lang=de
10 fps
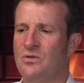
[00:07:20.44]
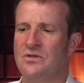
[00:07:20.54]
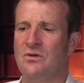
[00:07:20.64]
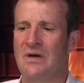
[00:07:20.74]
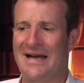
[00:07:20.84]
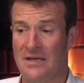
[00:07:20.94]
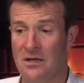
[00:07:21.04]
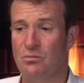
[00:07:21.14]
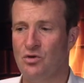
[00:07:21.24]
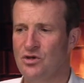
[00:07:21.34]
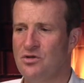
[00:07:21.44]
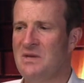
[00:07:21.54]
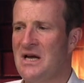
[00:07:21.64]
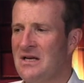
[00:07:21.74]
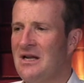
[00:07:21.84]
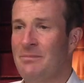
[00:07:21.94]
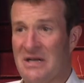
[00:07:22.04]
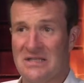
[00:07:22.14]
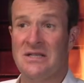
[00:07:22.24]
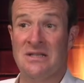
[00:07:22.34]
wo es noch andere politische Mehrheiten gab,
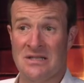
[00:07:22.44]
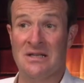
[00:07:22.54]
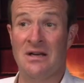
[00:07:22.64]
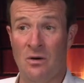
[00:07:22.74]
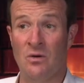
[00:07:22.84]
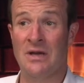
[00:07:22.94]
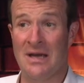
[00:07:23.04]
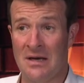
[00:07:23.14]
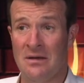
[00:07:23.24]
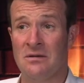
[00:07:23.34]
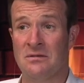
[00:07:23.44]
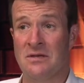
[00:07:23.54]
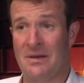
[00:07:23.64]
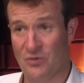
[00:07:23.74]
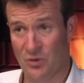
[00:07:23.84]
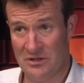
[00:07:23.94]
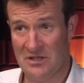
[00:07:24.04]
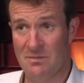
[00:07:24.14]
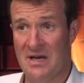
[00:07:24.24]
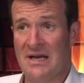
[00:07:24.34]
hat sich das dann auch geändert. Es gab
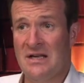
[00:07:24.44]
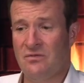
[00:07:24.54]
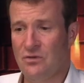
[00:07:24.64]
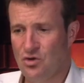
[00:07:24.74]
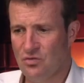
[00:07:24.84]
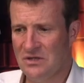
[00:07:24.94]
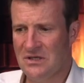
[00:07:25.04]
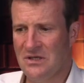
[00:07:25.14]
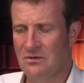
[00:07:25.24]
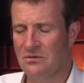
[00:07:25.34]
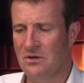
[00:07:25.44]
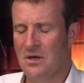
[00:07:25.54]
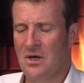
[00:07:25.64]
deutlich mehr Geld für die Schulsanierung.